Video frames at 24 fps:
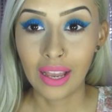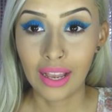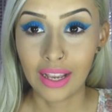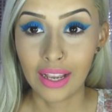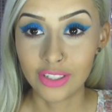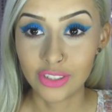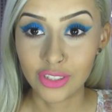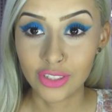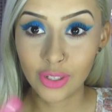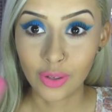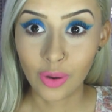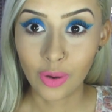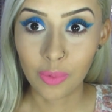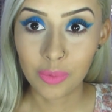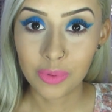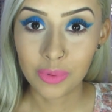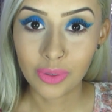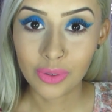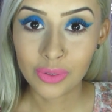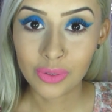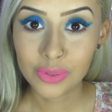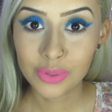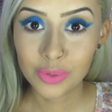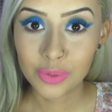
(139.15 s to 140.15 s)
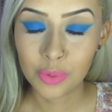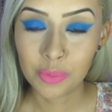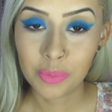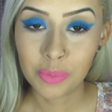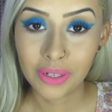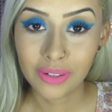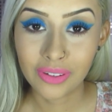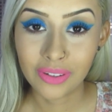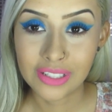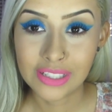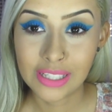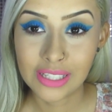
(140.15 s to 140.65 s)
Acho que combinou
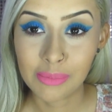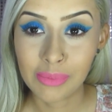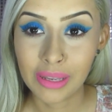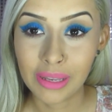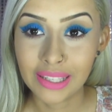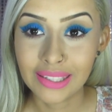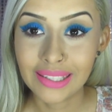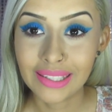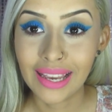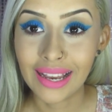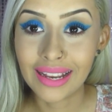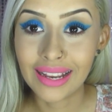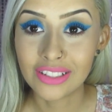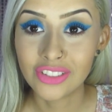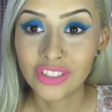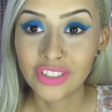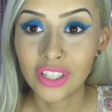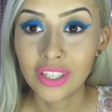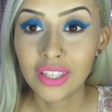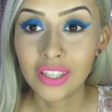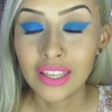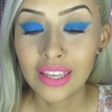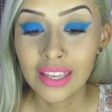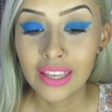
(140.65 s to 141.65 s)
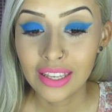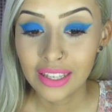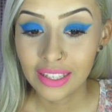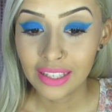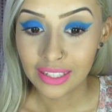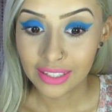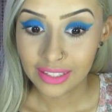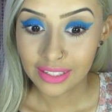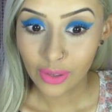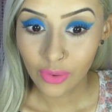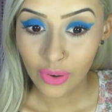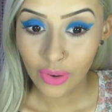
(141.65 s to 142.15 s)
super com essa maquiagem.
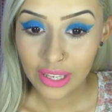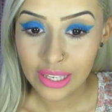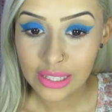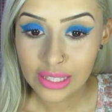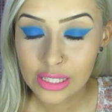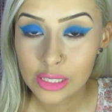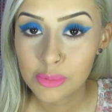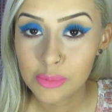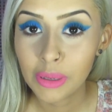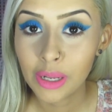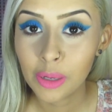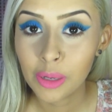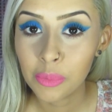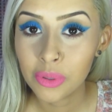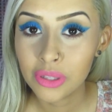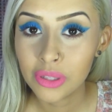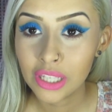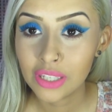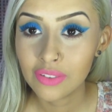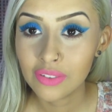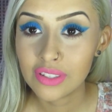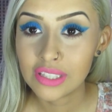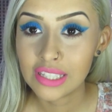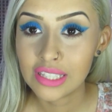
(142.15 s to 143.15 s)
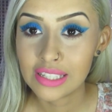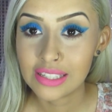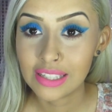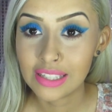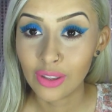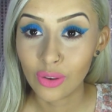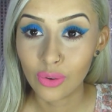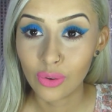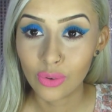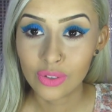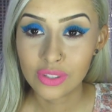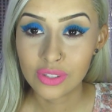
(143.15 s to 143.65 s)
Então é isso, espero muito que vocês
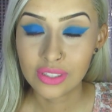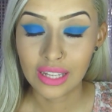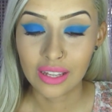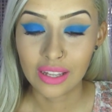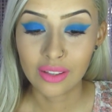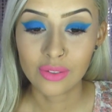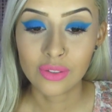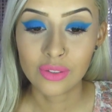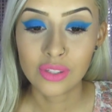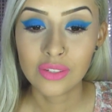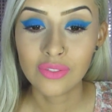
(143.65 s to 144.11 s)
tenham gostado.